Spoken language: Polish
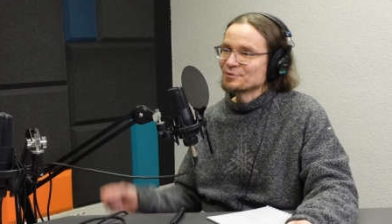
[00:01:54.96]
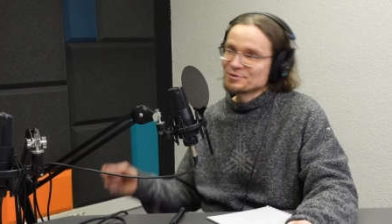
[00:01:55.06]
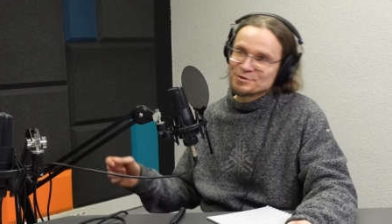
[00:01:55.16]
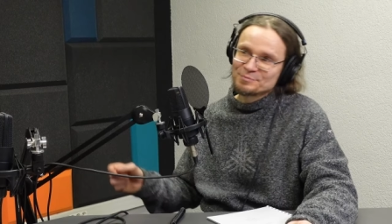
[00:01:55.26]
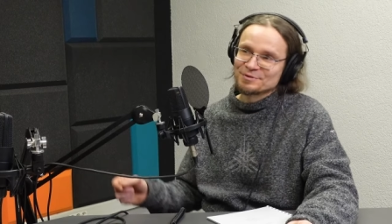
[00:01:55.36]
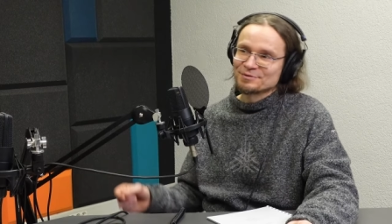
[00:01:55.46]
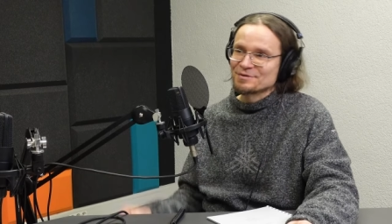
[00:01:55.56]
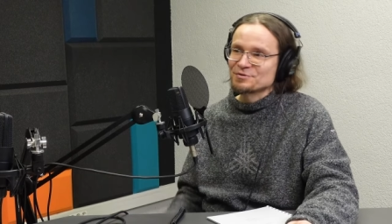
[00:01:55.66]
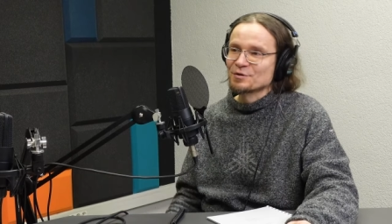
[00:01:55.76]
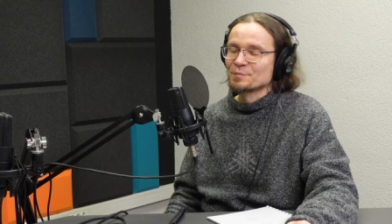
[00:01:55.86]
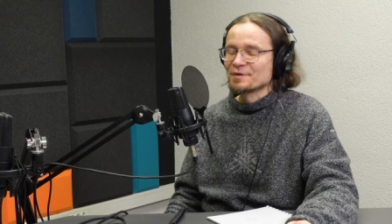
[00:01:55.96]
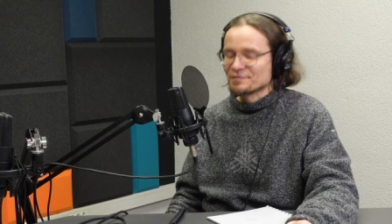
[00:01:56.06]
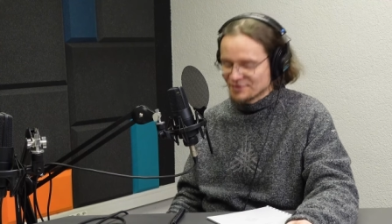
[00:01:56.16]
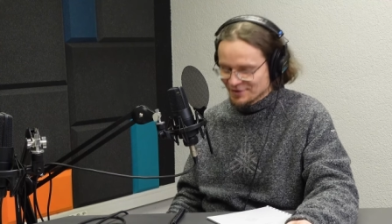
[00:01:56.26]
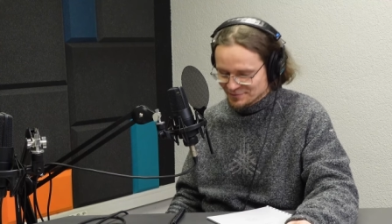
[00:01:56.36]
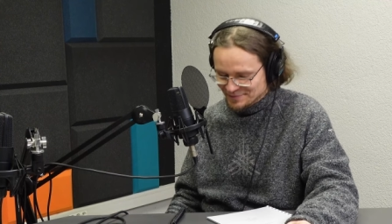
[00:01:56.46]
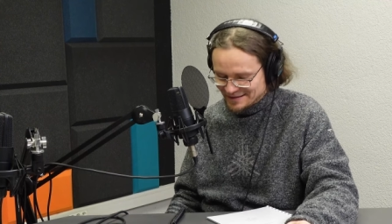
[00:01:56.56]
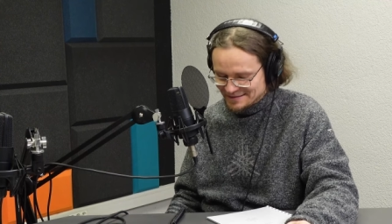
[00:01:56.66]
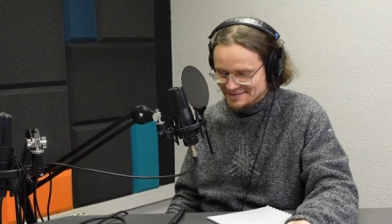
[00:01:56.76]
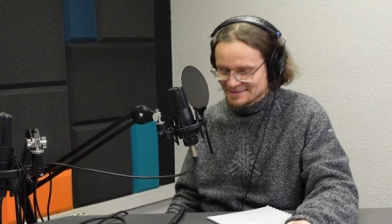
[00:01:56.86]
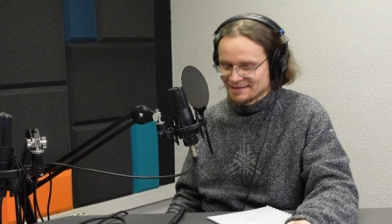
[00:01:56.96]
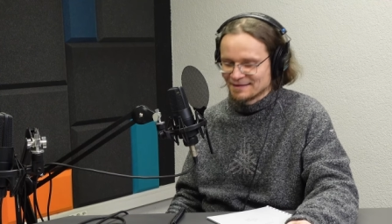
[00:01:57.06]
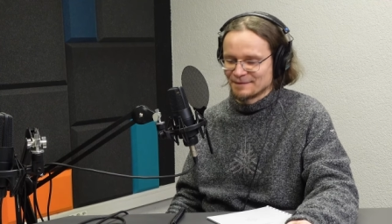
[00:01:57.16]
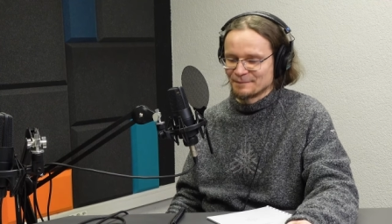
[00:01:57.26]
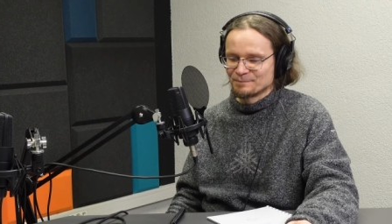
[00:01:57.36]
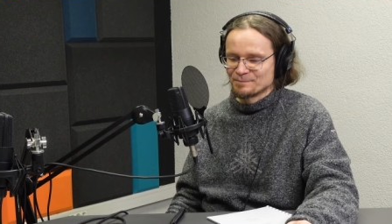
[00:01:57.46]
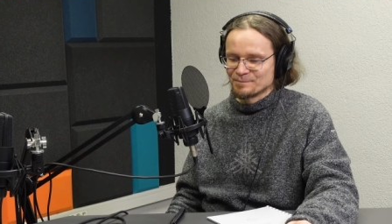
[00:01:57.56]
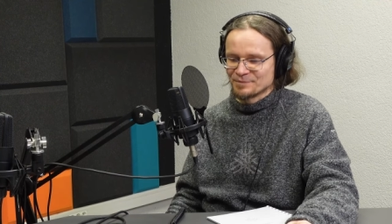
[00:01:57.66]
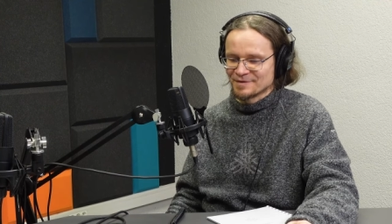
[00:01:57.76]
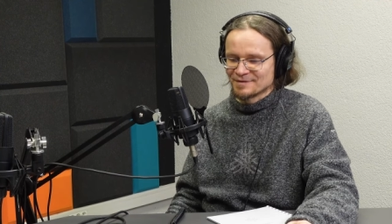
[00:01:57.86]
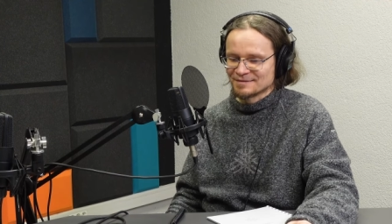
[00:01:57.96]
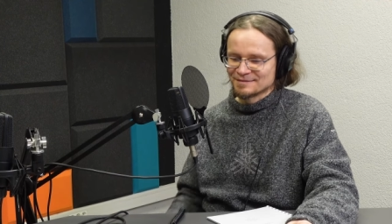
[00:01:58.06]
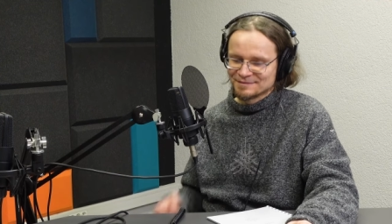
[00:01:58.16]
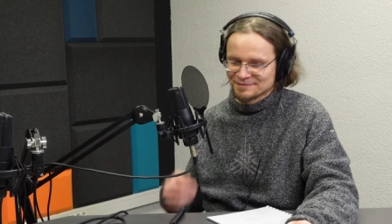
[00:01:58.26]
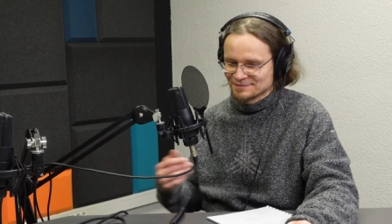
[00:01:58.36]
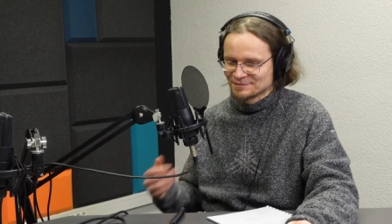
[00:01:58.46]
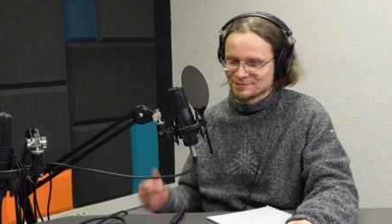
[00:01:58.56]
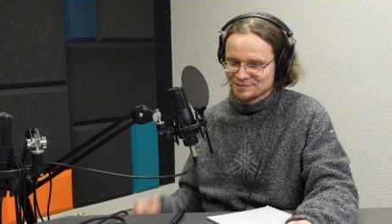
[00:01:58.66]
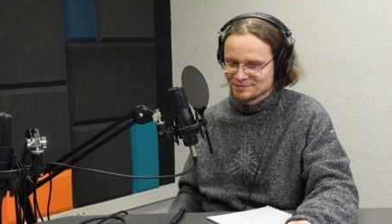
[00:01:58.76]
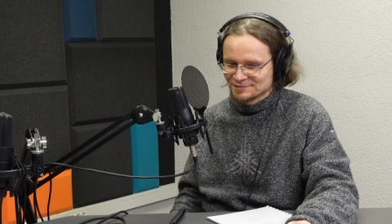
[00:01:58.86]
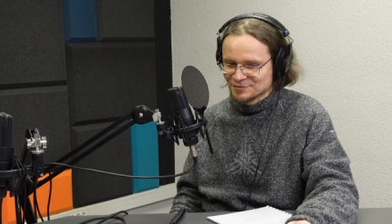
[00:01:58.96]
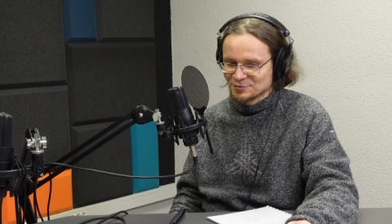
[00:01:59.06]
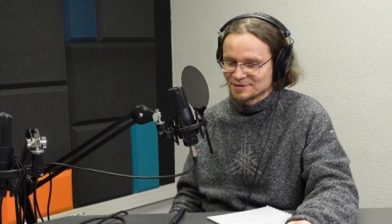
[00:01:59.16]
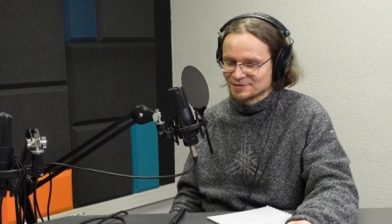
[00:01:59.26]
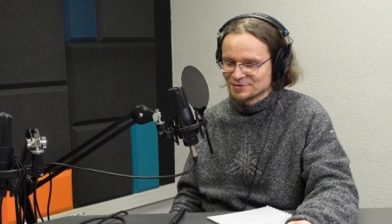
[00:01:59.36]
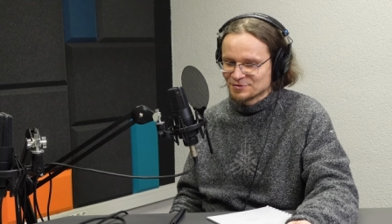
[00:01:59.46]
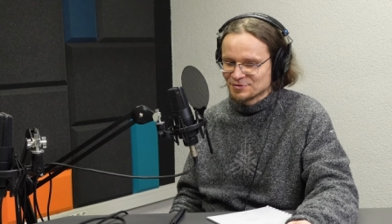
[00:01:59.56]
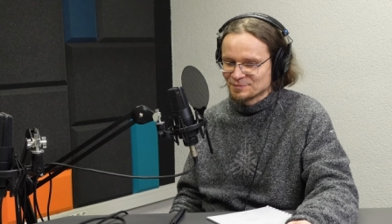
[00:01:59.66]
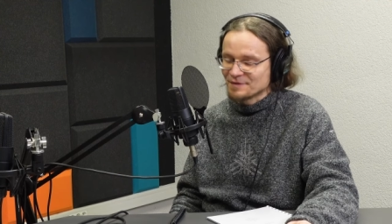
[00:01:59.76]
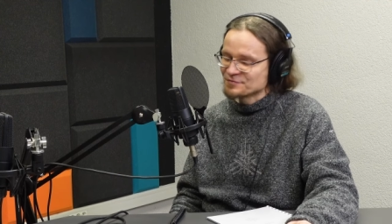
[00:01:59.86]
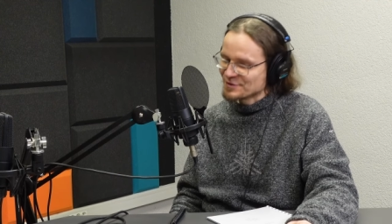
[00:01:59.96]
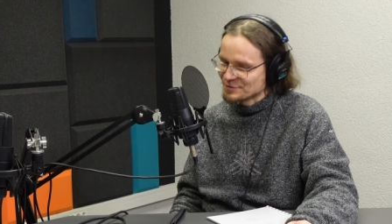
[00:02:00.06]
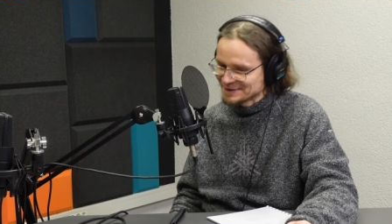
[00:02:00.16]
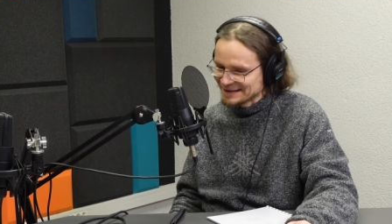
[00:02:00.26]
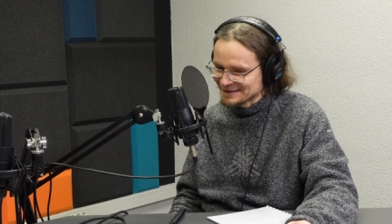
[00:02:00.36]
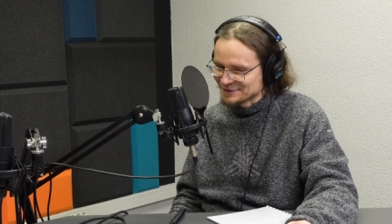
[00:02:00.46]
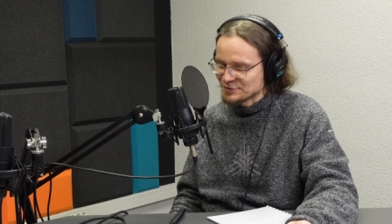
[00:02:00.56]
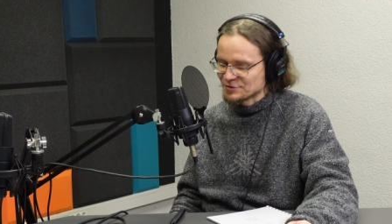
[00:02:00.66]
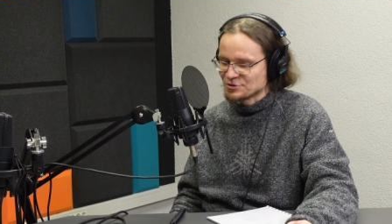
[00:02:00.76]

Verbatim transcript: polecimy do naszego pierwszego miejsca, mm, e, które dotyczy pierwszego badania, które